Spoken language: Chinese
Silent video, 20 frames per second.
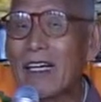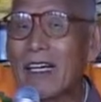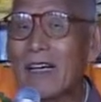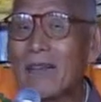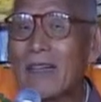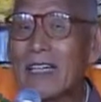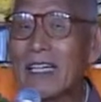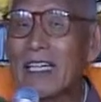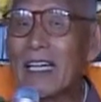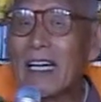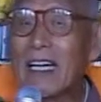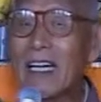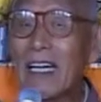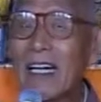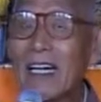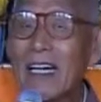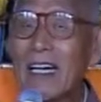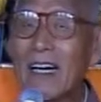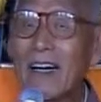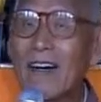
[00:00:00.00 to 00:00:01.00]
那么这
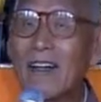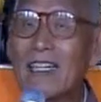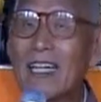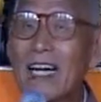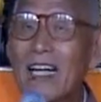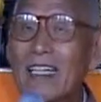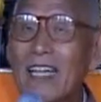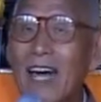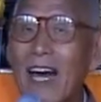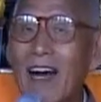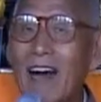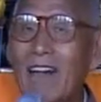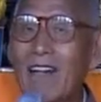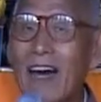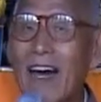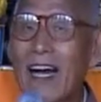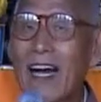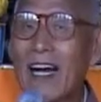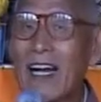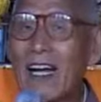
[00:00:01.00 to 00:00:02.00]
个好像台
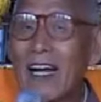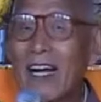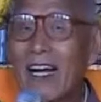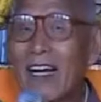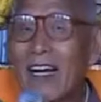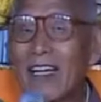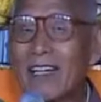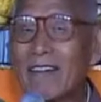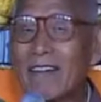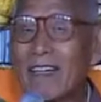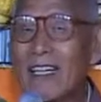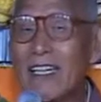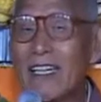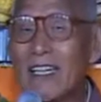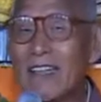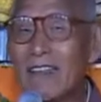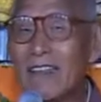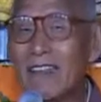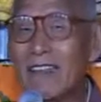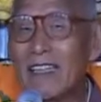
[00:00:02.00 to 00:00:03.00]
湾有
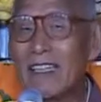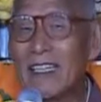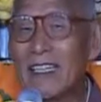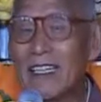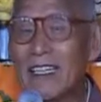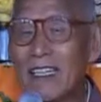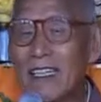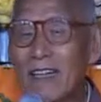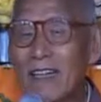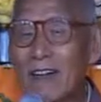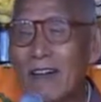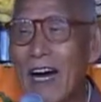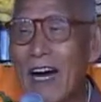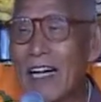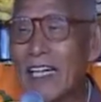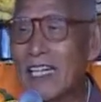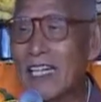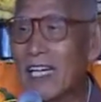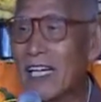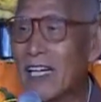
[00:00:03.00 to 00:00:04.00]
一种那叫做
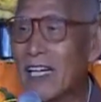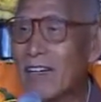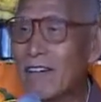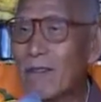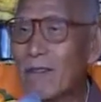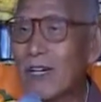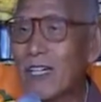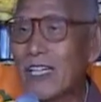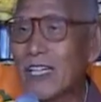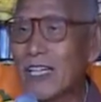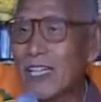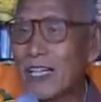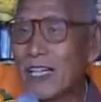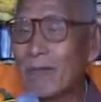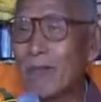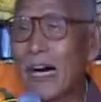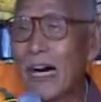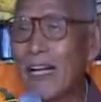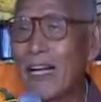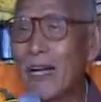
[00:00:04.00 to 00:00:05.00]
番石榴，我叫什
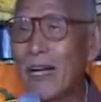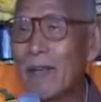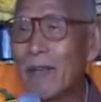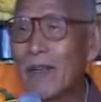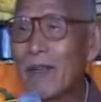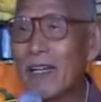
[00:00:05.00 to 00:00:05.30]
么的，